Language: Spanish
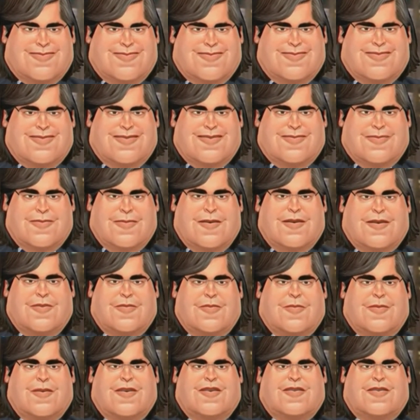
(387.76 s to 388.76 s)
Así les que
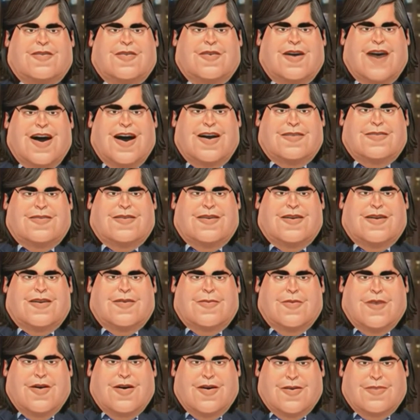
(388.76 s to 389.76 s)
mando un beso grande y
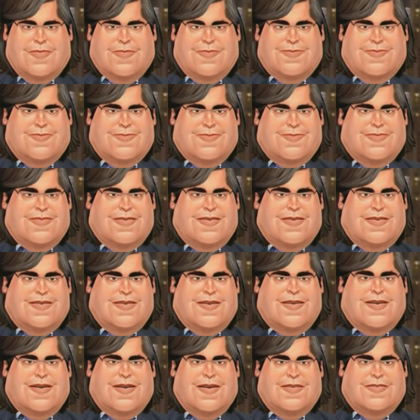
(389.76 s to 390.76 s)
bueno,
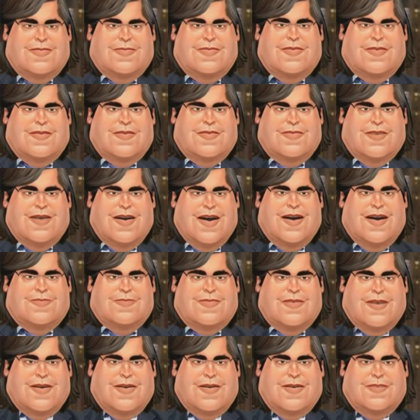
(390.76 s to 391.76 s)
eh, si les llega a
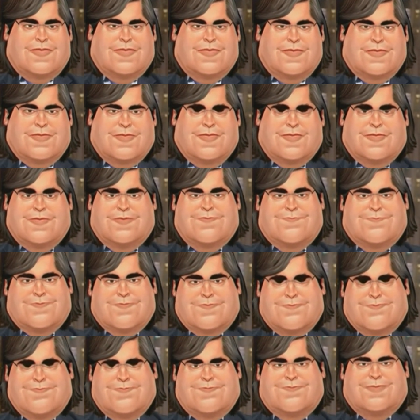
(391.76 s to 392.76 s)
salir
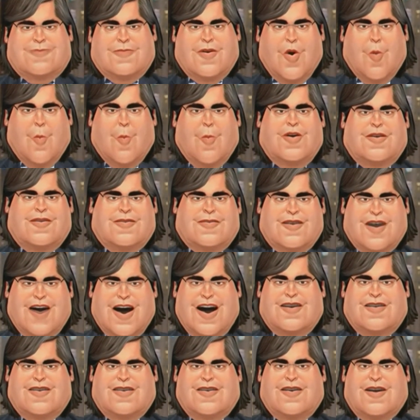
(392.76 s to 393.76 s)
como el
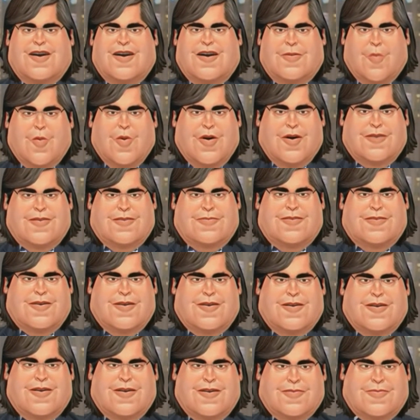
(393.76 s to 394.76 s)
traste de vuelta a
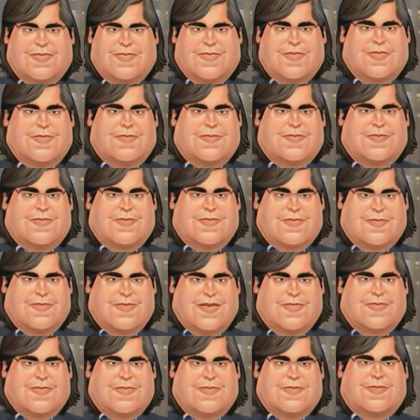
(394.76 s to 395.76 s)
la elección,
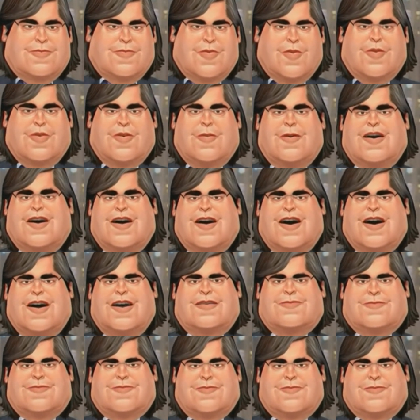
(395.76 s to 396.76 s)
yo lo
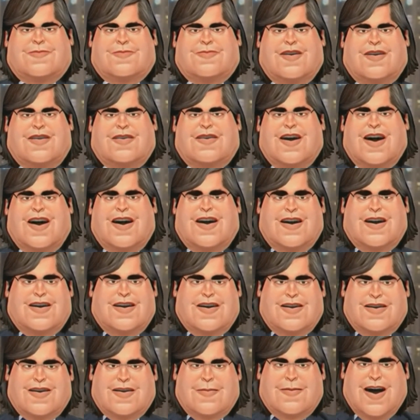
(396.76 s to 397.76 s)
veré desde aquí,
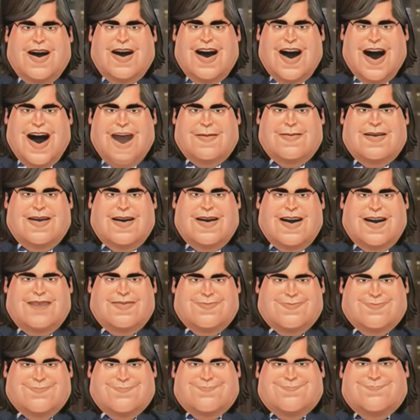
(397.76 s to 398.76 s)
desde Miami.
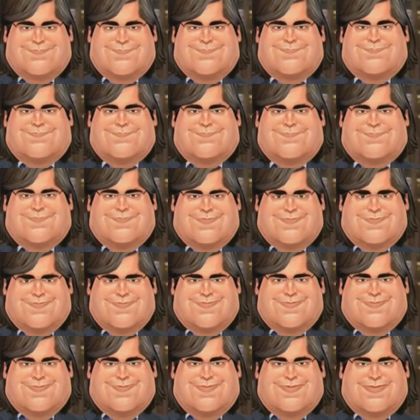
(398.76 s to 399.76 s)
¿eh?
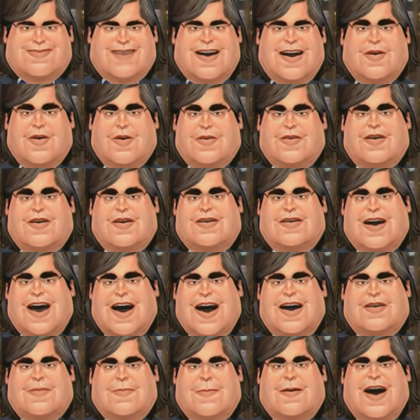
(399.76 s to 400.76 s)
Está muy bien. Y los
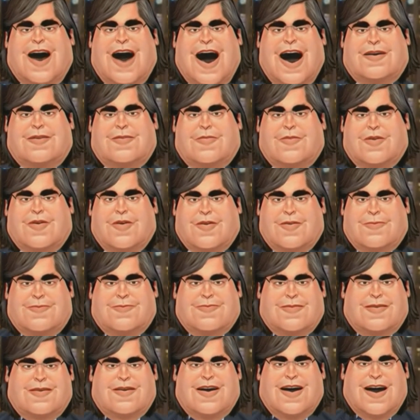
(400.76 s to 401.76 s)
estaré esperando.
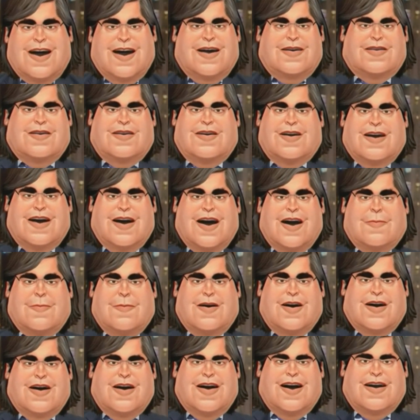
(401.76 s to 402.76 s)
¿eh? Si quieren
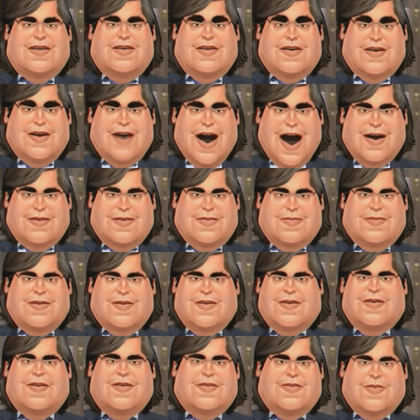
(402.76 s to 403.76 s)
venir a
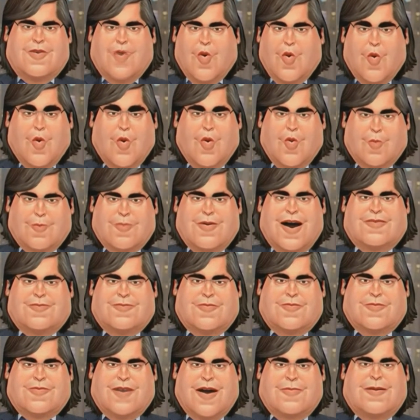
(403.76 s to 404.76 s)
exiliarse, con ah, los
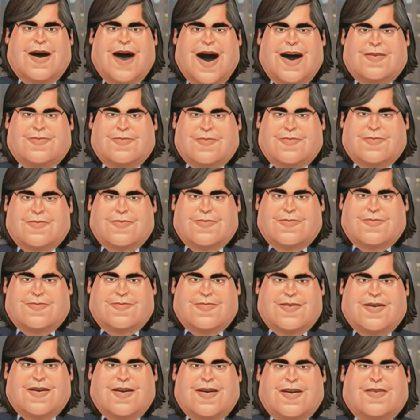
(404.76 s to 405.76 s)
brazos abiertos. si
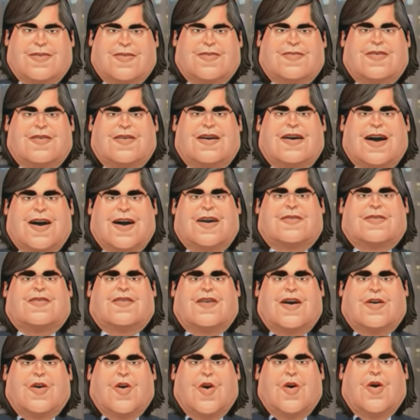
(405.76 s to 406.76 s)
quieren
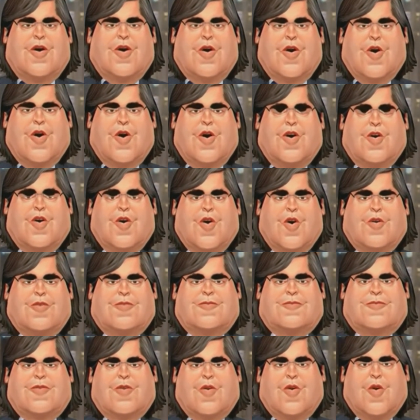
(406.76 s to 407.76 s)
ser
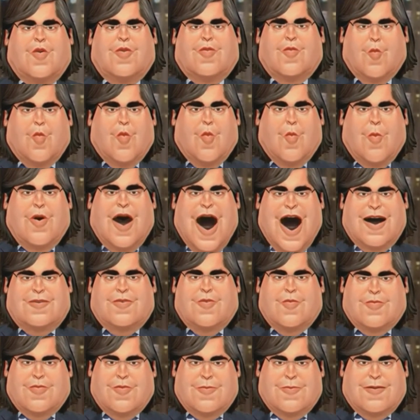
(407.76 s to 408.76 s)
los, los,
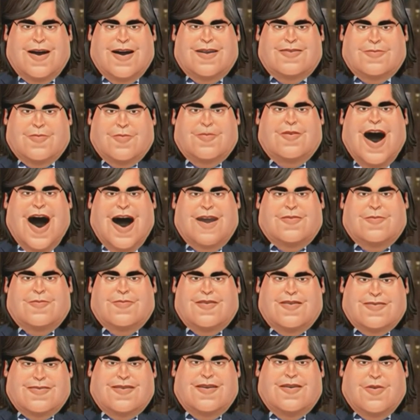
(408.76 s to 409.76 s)
cubanos o venezolanos
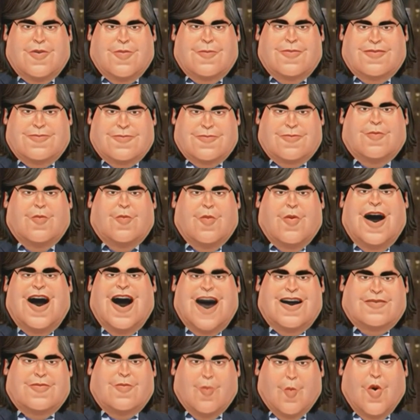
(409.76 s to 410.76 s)
del siglo XXI,
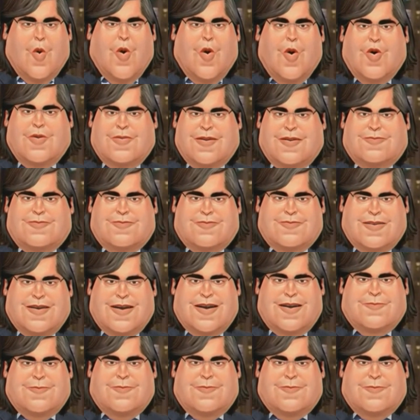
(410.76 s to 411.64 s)
acá estoy. No, pero pues ya ¿eh?